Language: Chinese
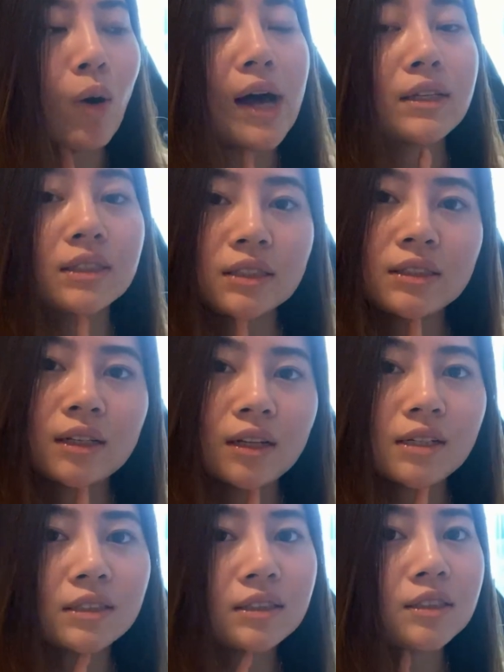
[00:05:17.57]
花时间的，
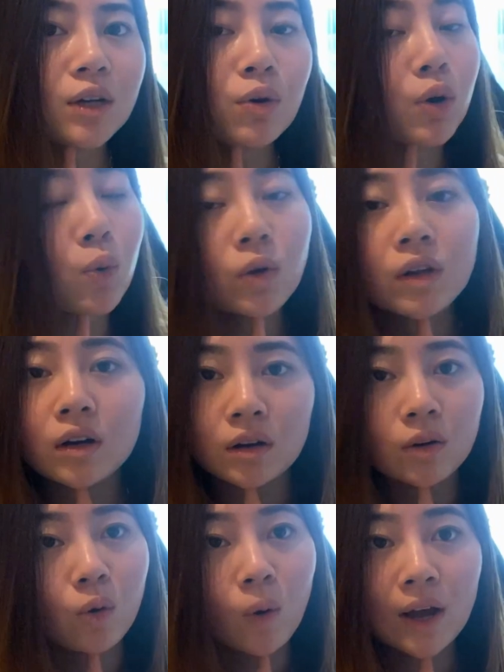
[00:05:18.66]
你时间会过得很
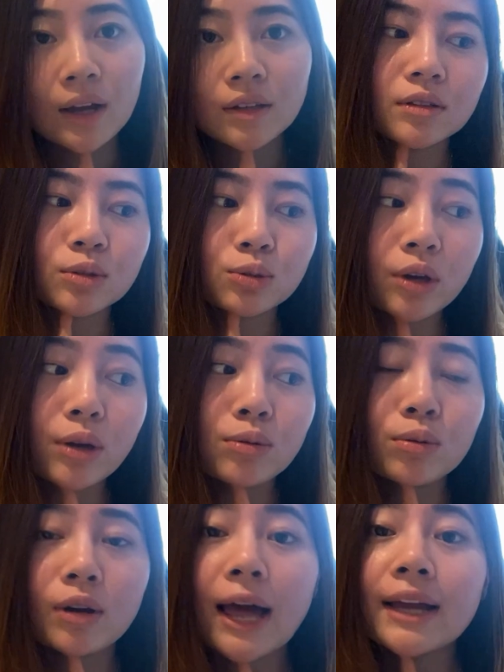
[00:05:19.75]
快。所以如
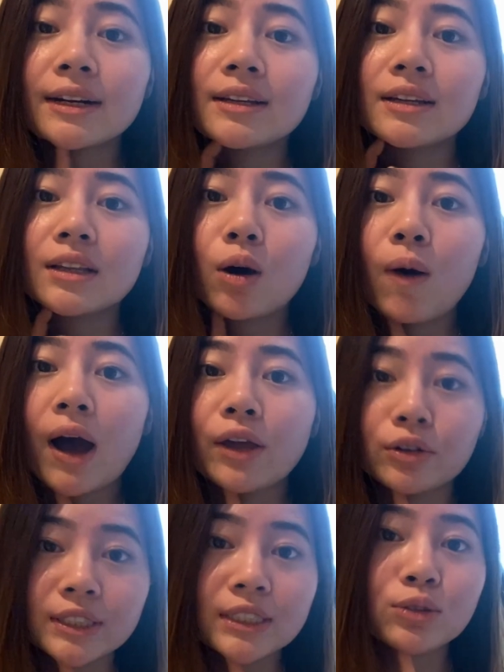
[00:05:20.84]
果来隔离的话，
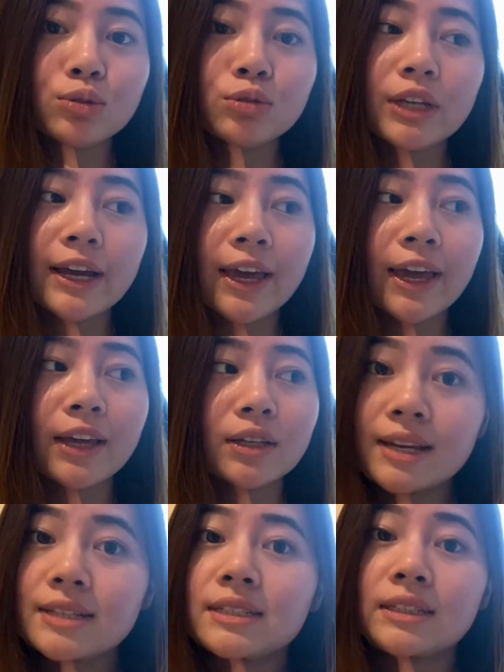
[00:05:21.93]
有兴趣也可以
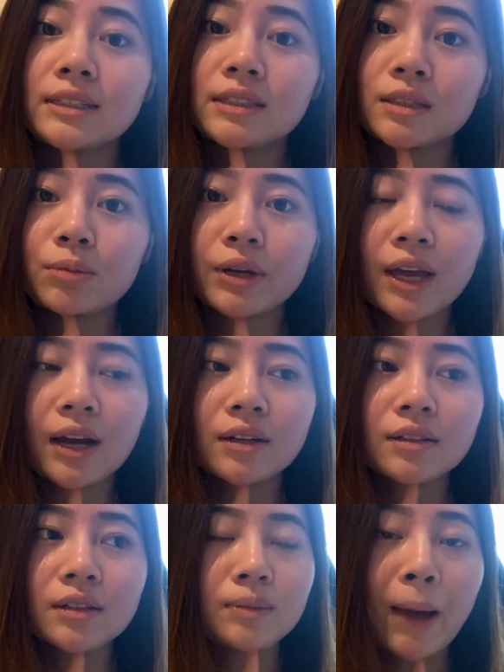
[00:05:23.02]
练习怎么样
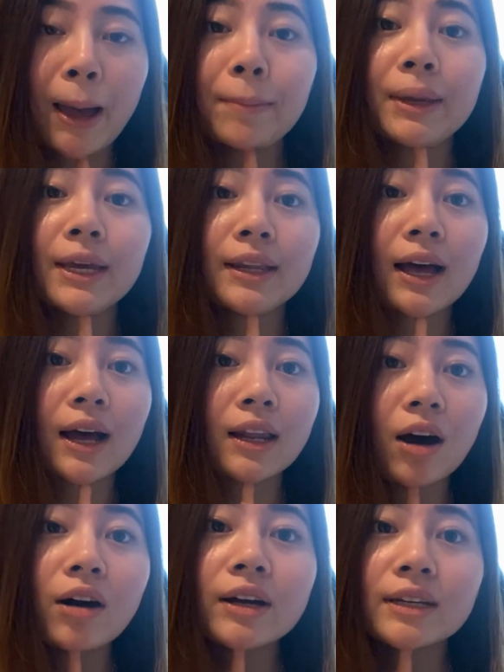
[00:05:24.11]
拍片啊，
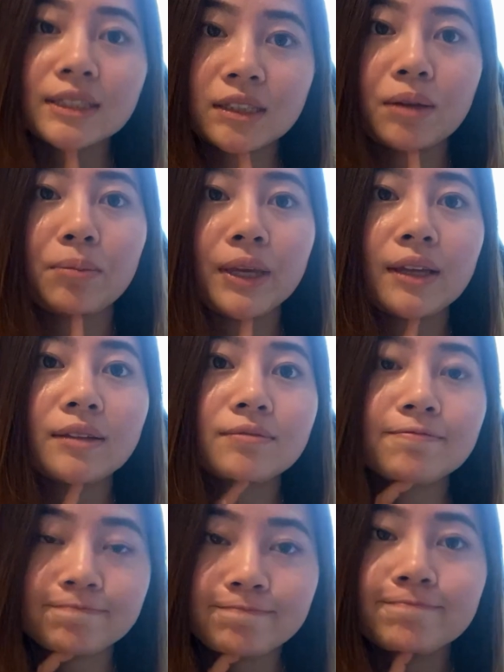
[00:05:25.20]
然后跟剪片。
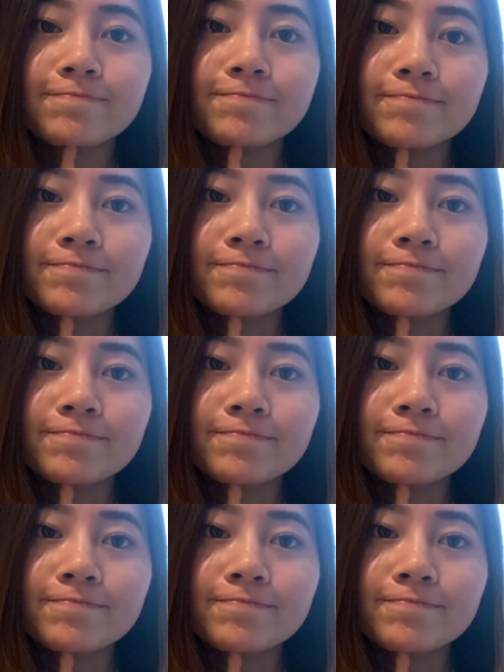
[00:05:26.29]
嗯，